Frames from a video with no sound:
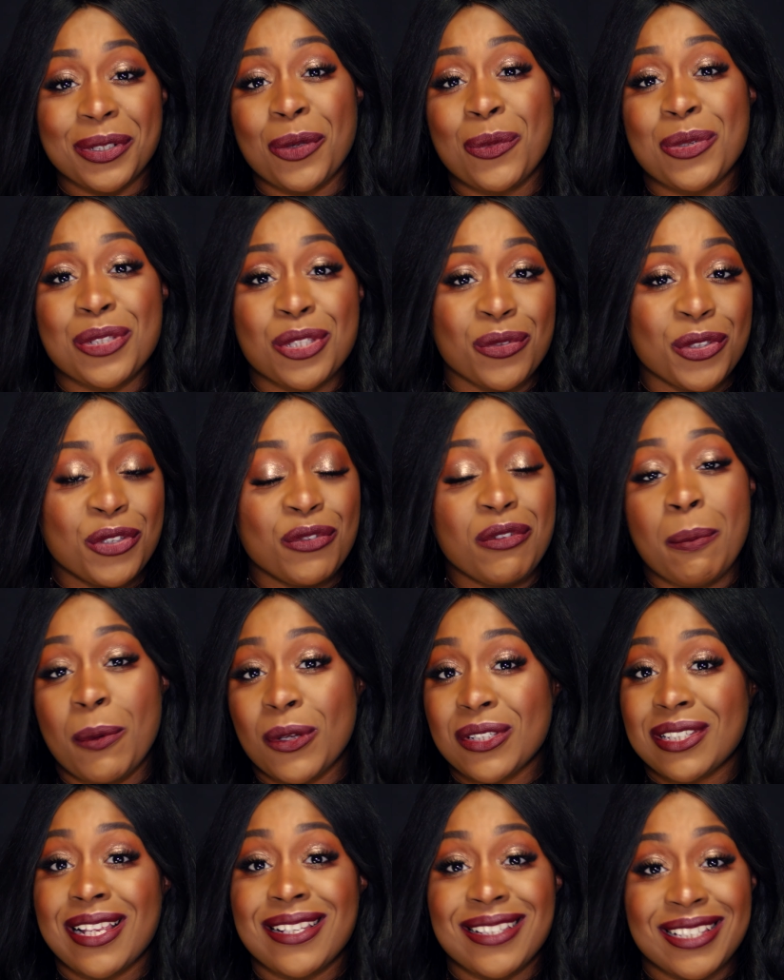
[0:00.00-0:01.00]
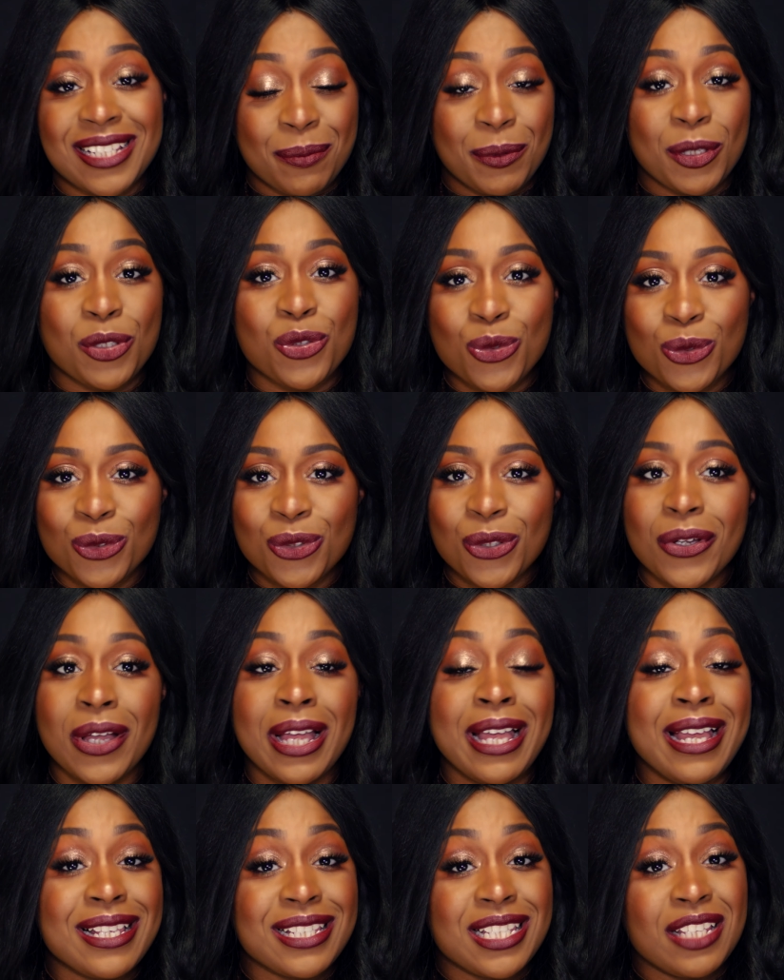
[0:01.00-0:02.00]
che questo video vi possa essere piaciuto.
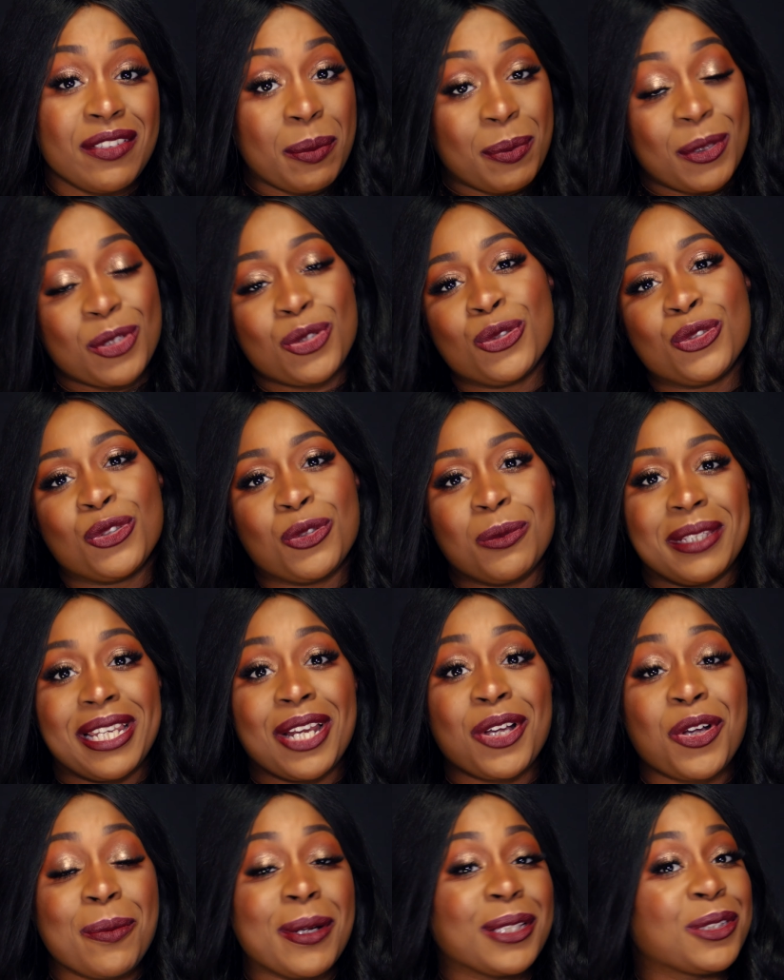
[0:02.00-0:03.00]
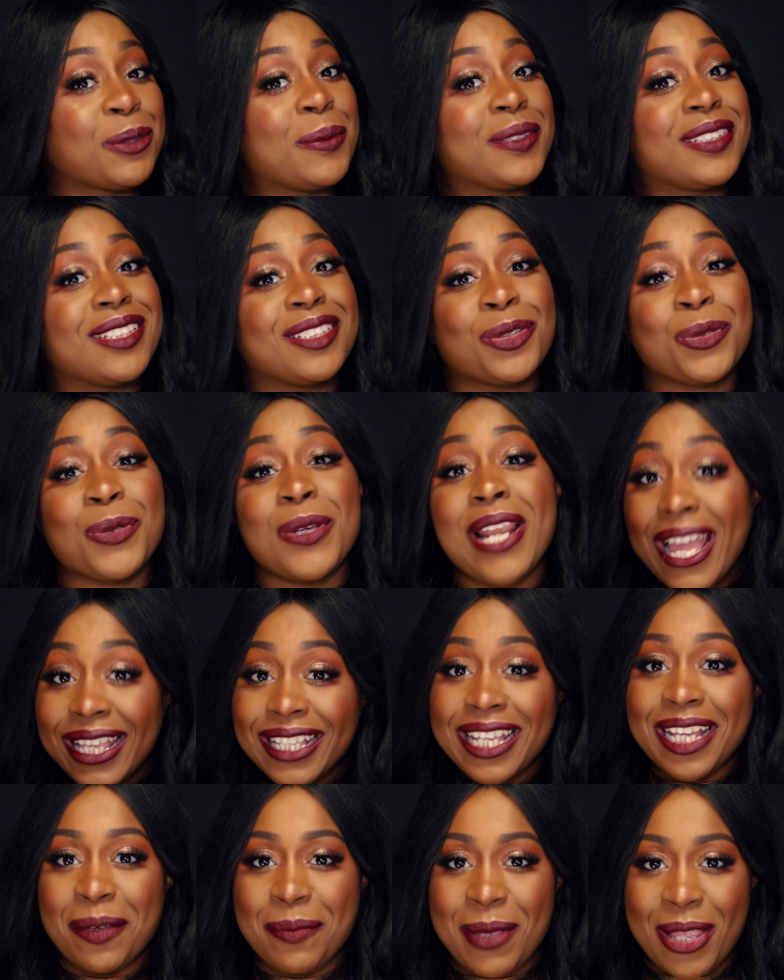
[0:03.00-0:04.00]
Se vi è piaciuto, mi raccomando, mettete un
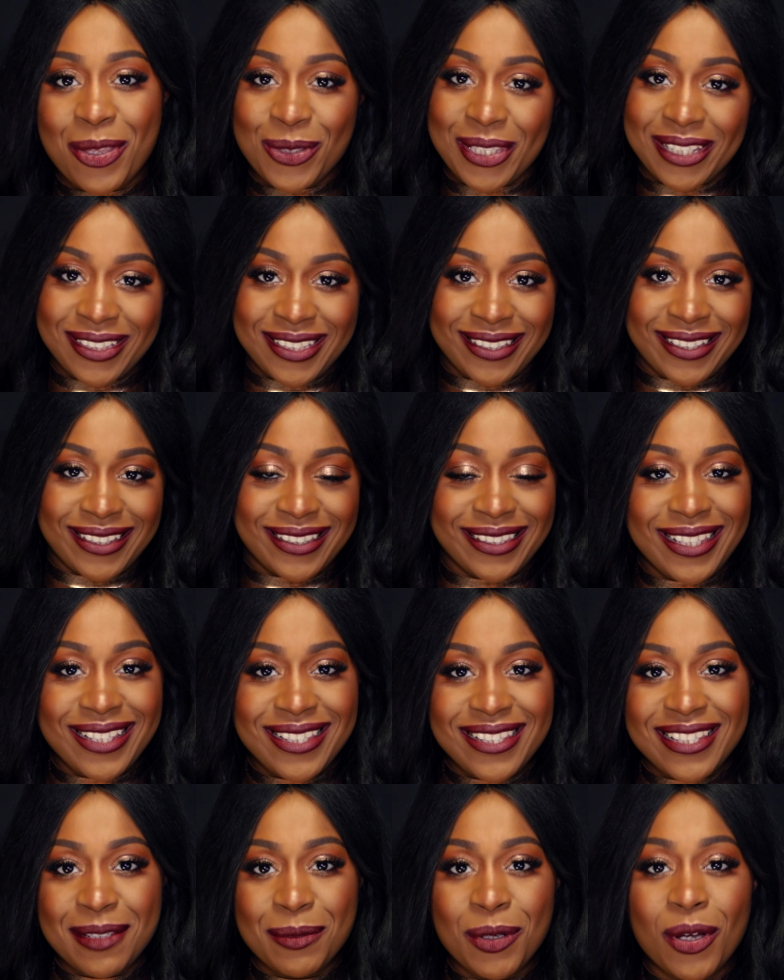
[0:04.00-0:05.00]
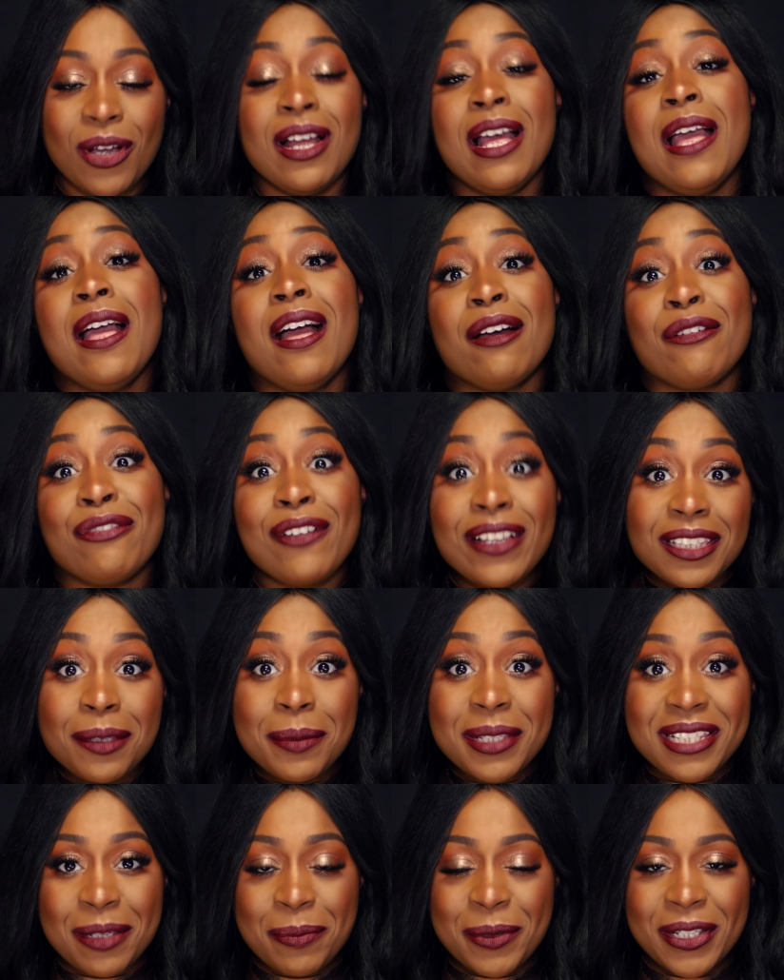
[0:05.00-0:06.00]
like che mi aiutate tantissimo.
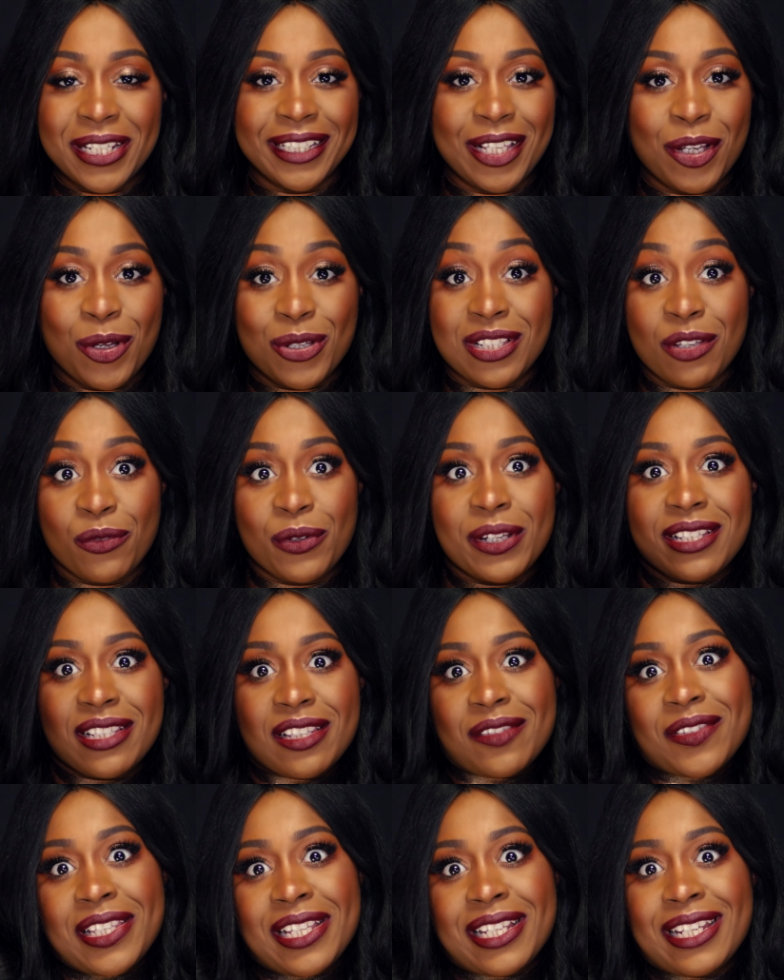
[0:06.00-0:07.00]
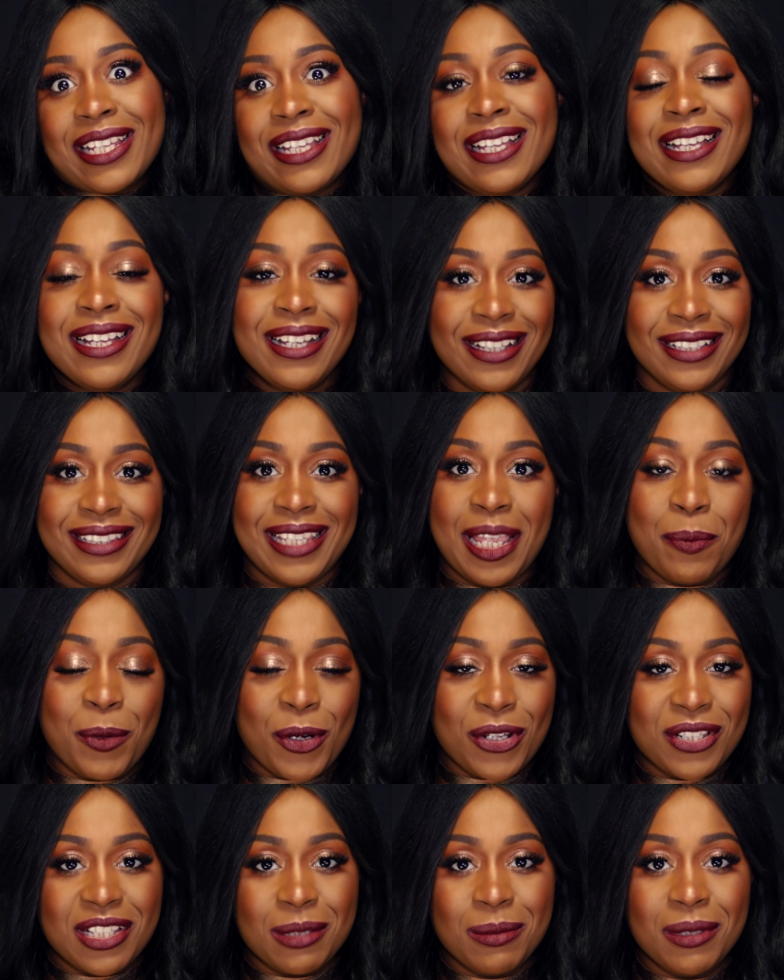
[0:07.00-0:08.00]
Fatemi sapere che cosa vorreste vedere nei
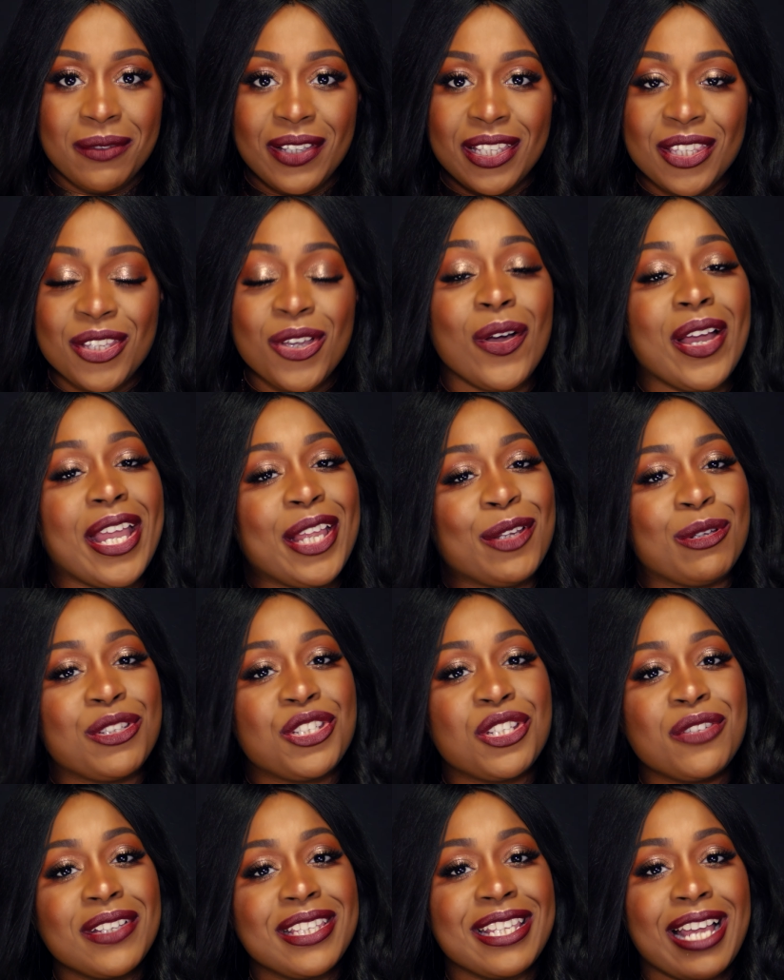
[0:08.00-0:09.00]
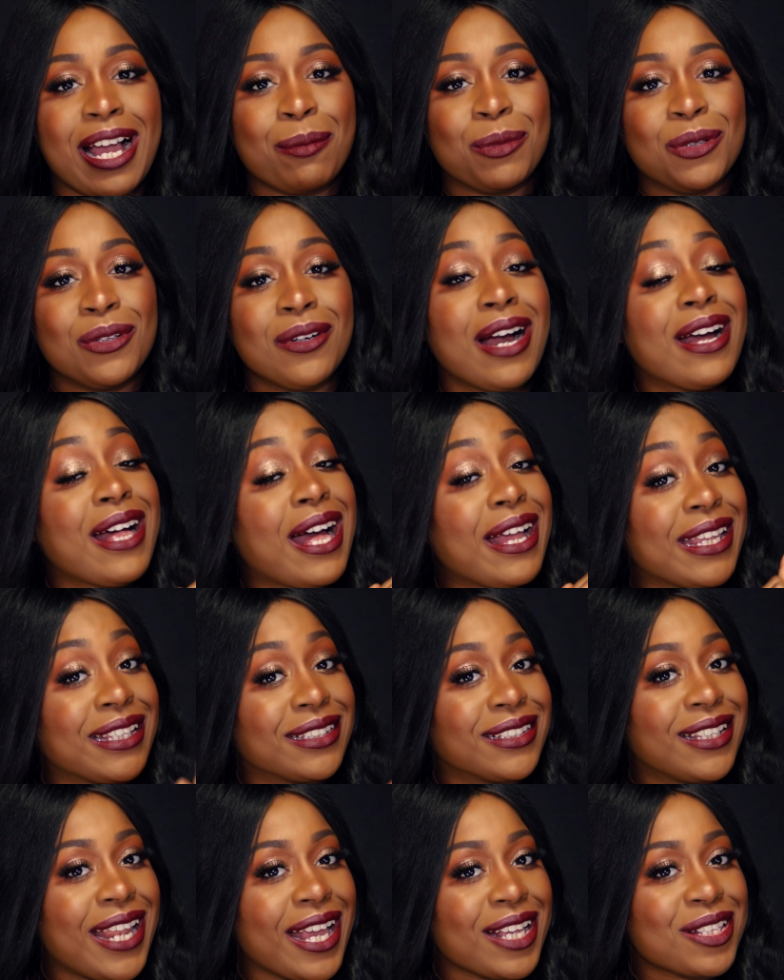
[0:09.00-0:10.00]
prossimi video e noi ci vediamo
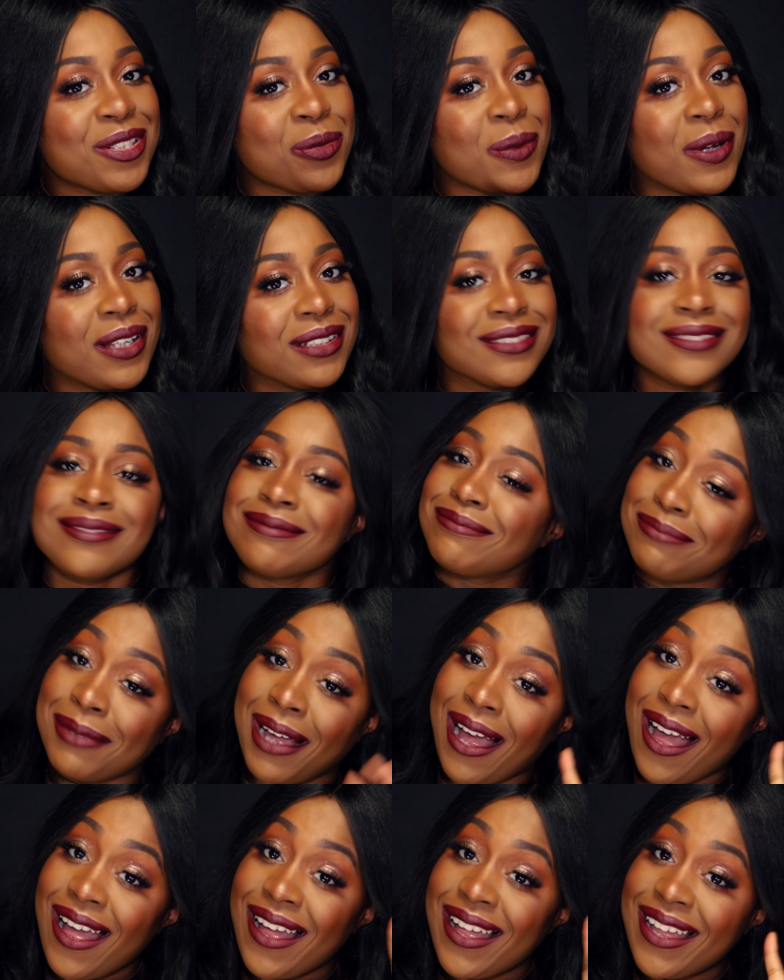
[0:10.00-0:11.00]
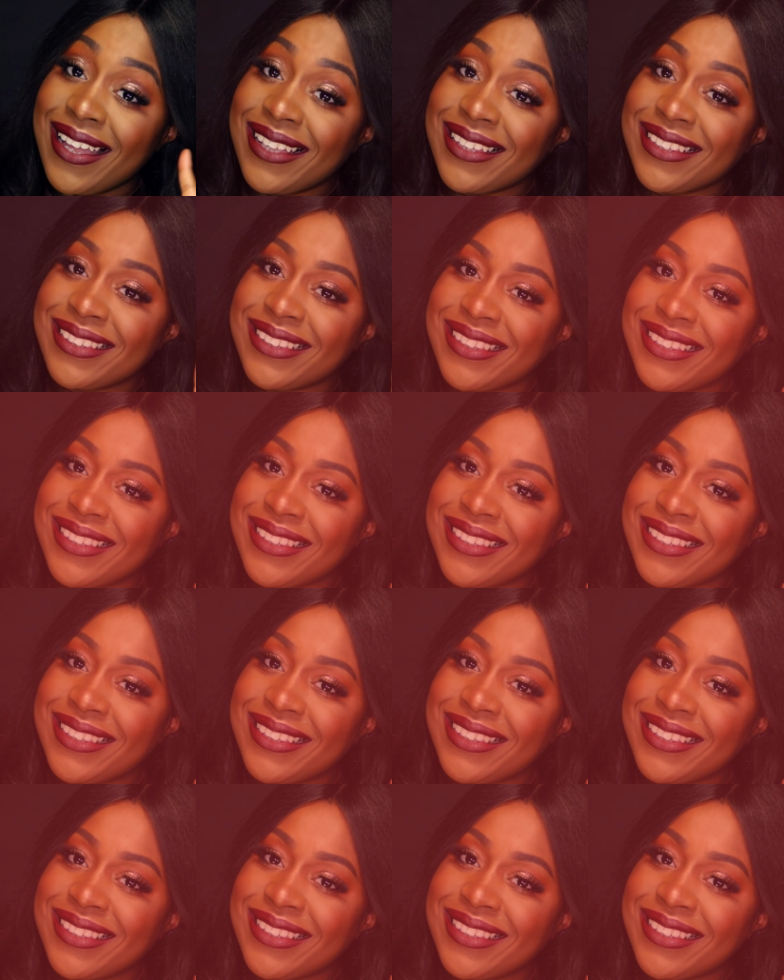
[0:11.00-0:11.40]
in the next one. Bye!